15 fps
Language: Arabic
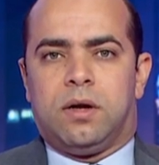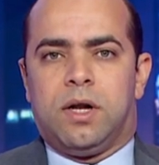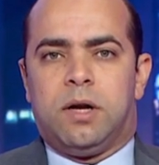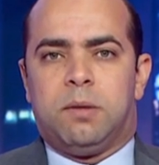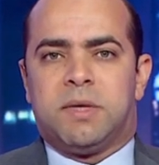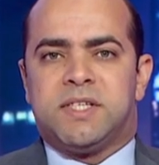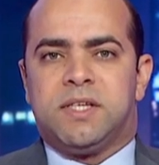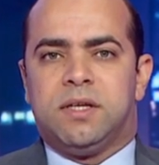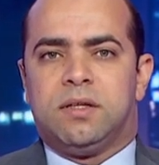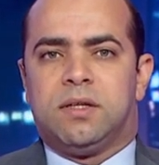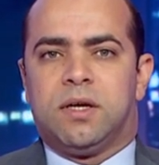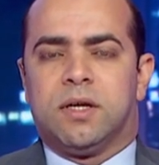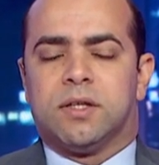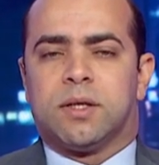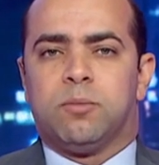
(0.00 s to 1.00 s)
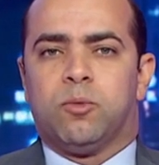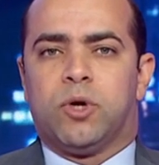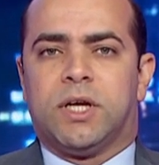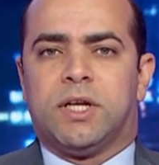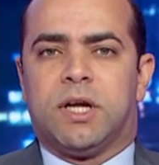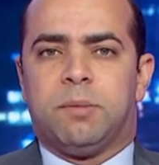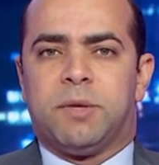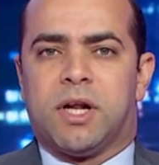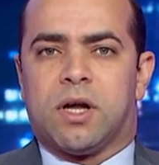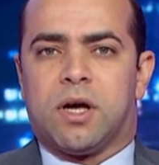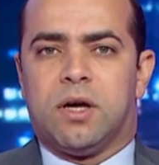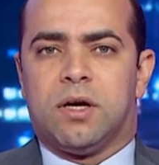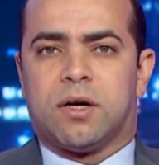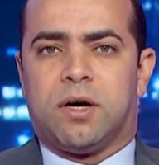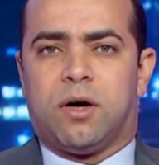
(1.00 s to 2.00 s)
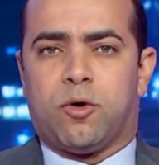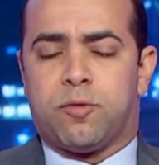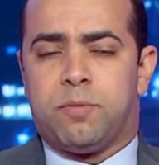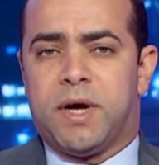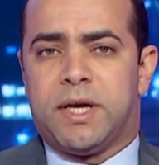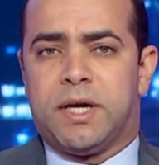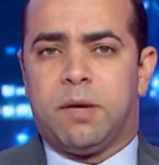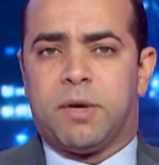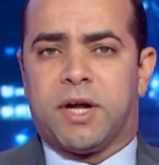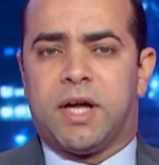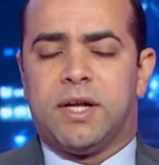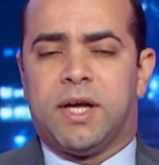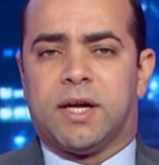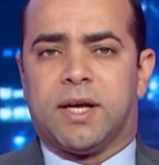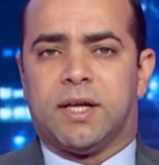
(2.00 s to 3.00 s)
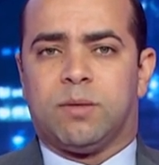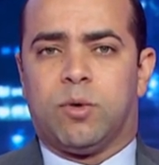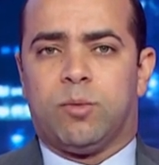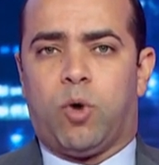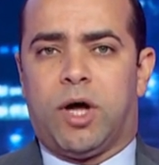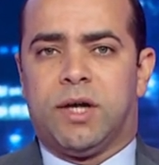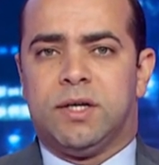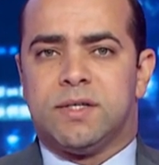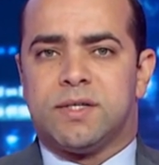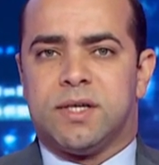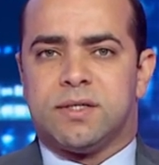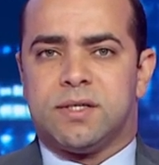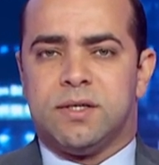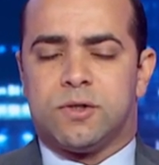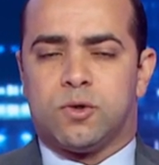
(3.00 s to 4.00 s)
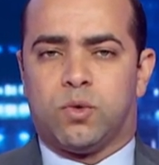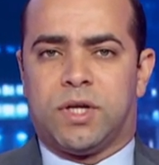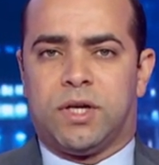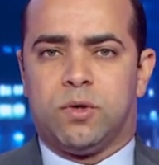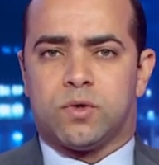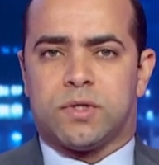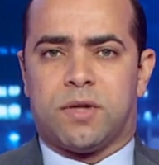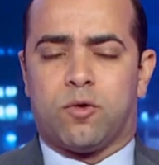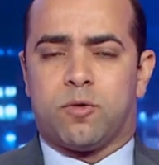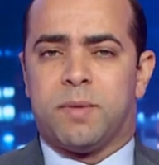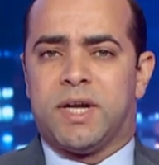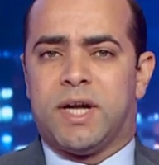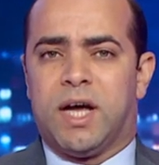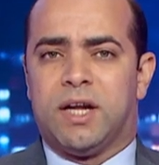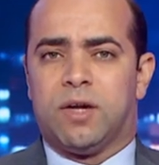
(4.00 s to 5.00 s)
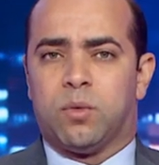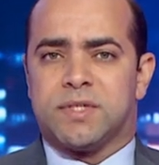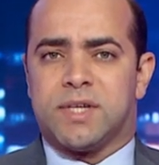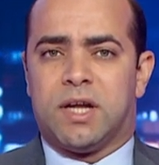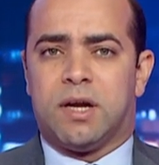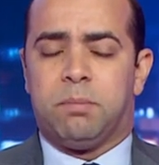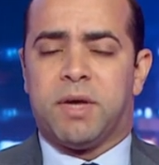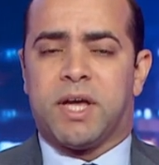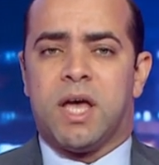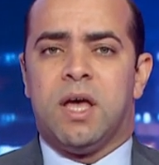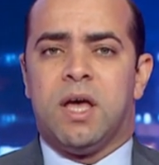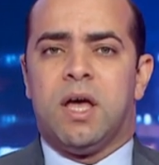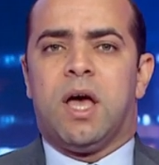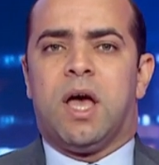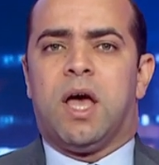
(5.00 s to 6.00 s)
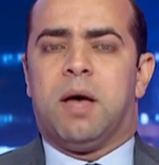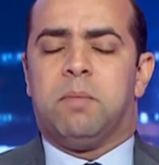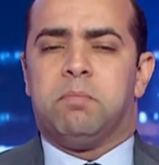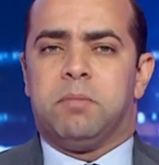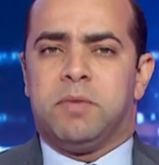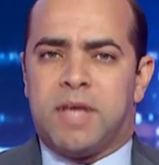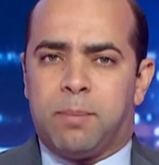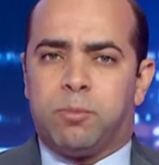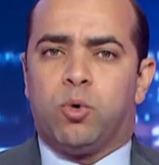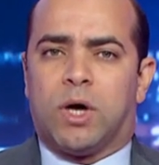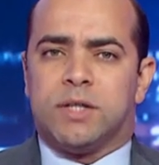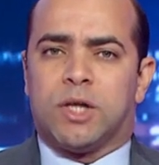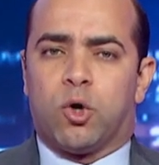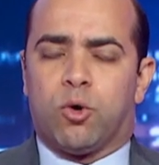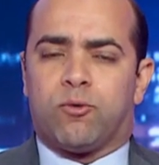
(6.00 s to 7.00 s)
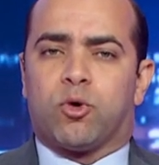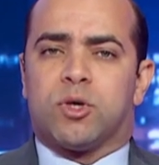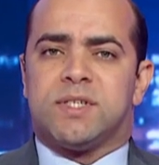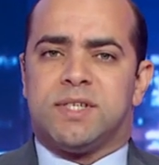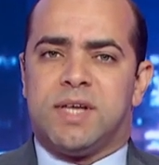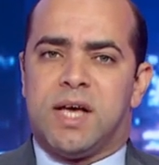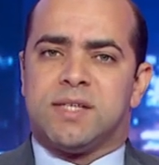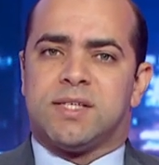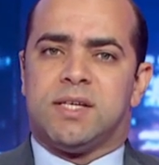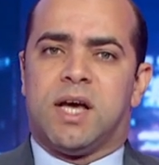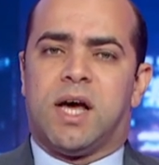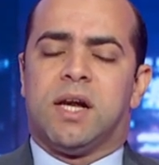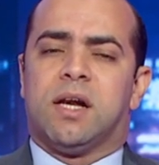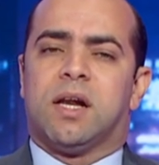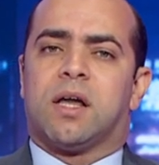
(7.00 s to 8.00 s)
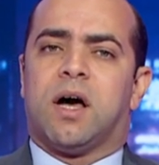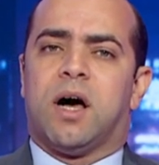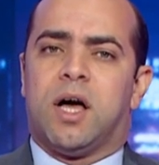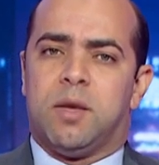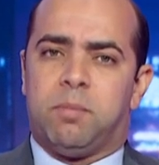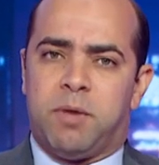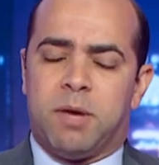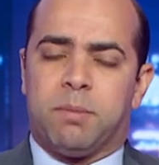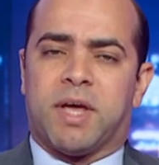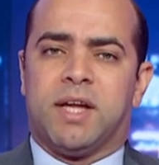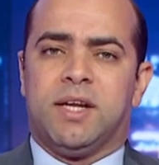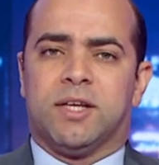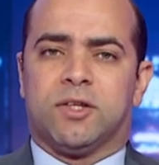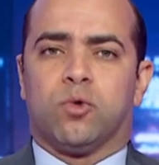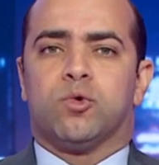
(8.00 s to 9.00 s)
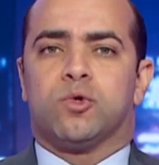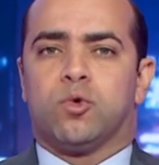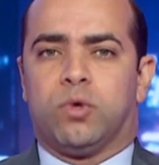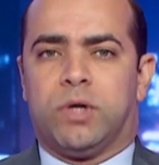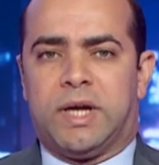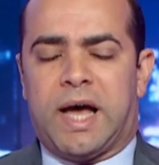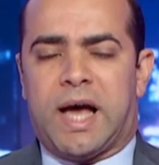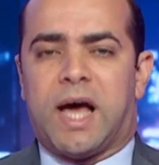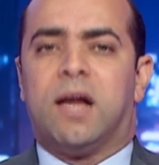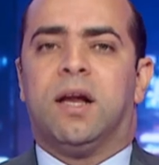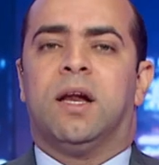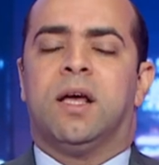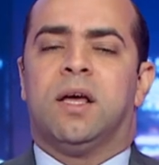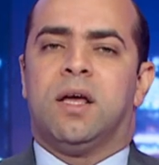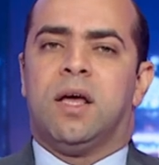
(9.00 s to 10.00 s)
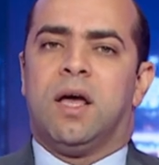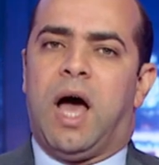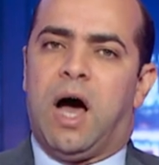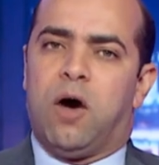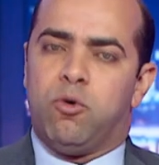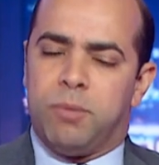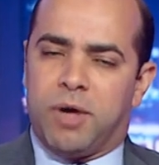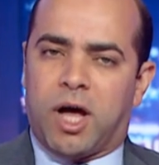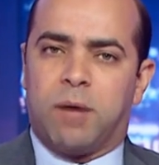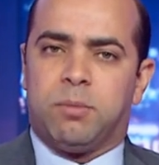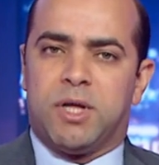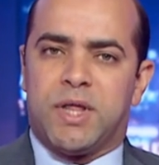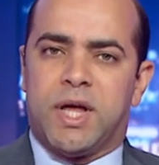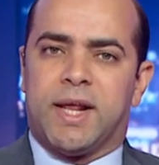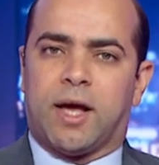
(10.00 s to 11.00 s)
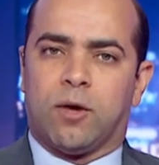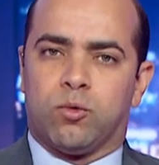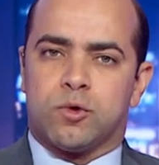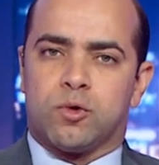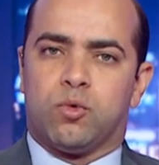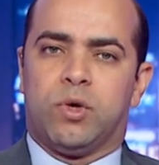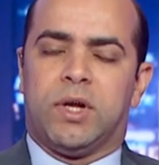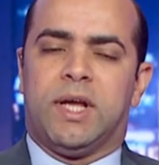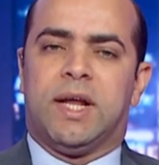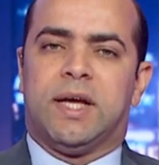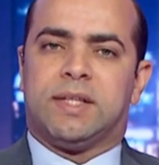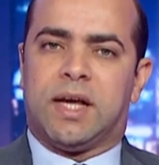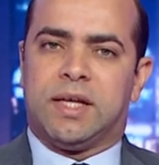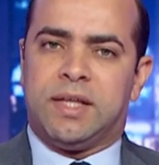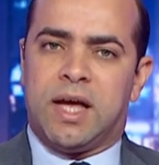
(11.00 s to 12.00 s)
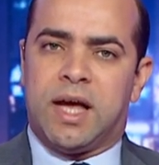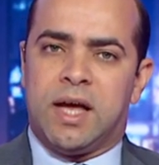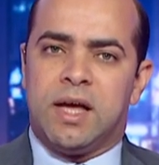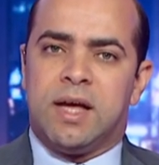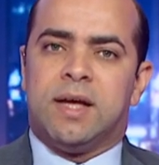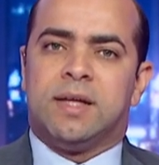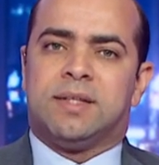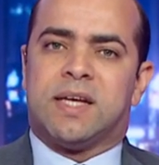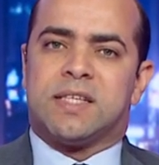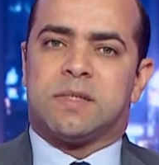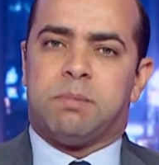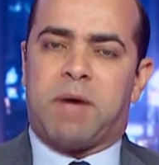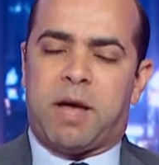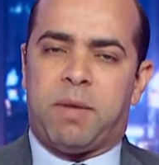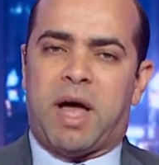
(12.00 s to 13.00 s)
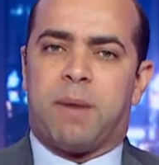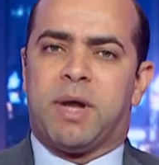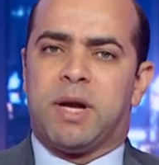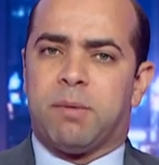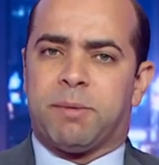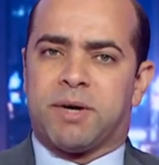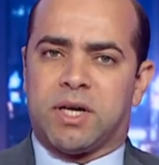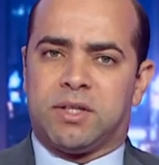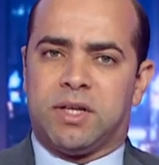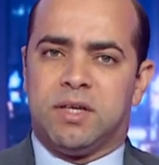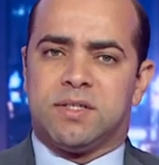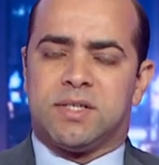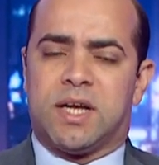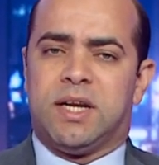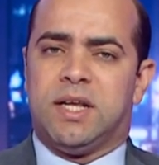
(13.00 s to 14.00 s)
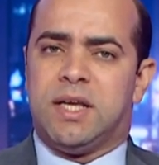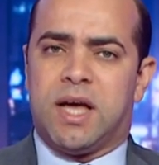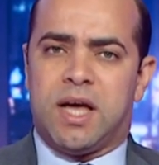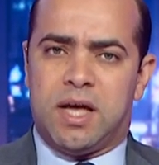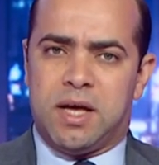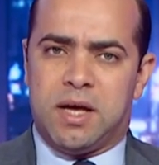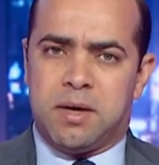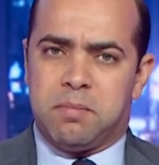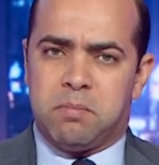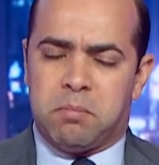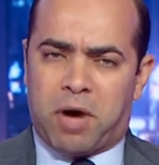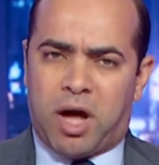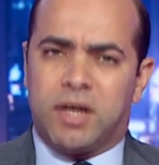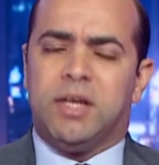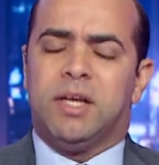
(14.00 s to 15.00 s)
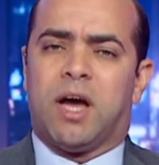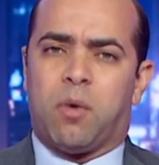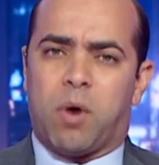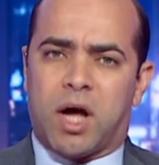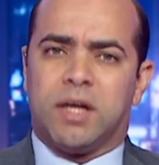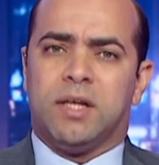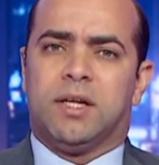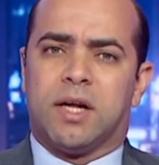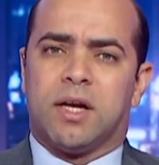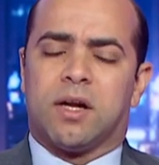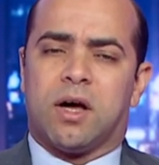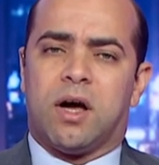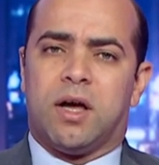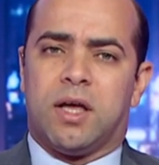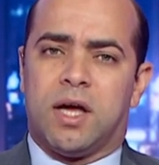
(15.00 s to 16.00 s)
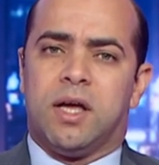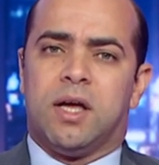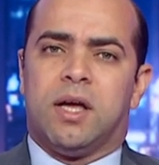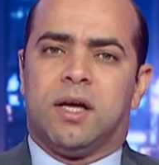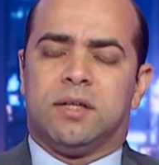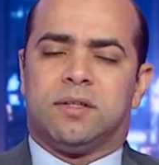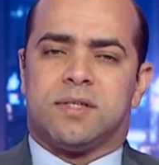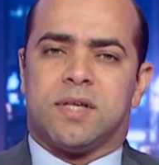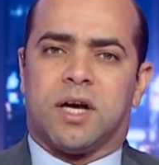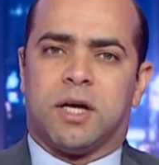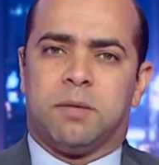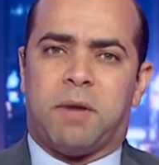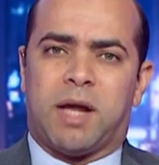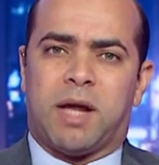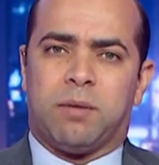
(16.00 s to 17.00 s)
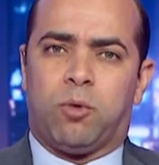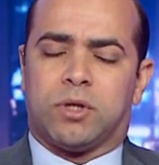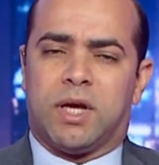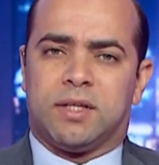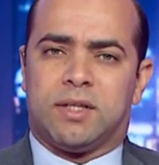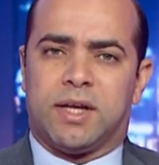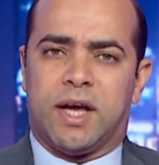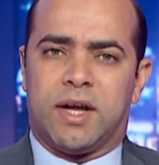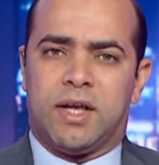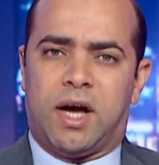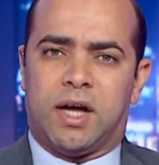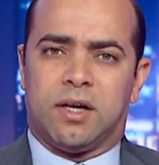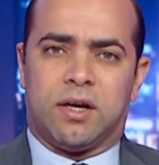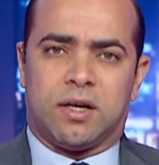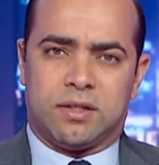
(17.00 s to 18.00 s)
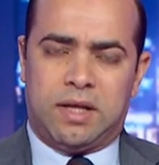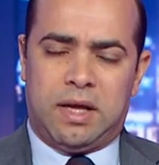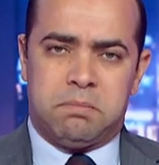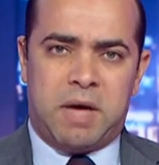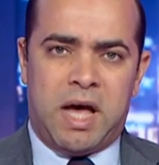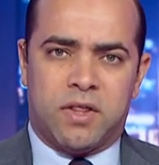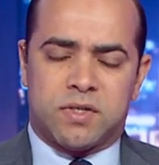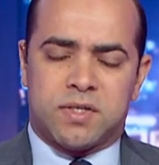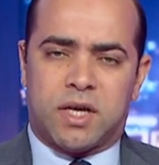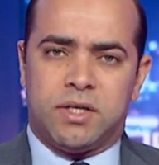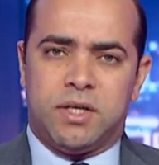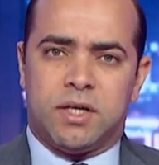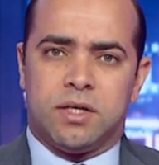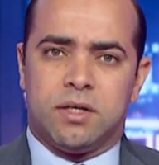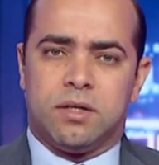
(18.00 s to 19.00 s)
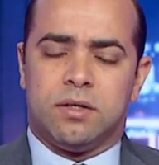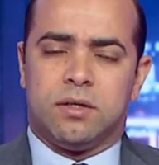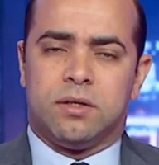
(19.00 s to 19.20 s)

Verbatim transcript: للمزيد ينضم الينا من القاهره عثمان مرغني الكاتب والمحلل السياسي السوداني استاذ عثمان اهلا وسهلا بك أه، يبدو ان الافق السياسي القائم بامكانيه الوصول الى حل او من قبل ذلك الوصول الى تهدئه تسمح بعمل الممرات الانسانيه أه، قليله وقليله للغايه اتساقا مع المعطيات الجاريه على الارض هذا صحيح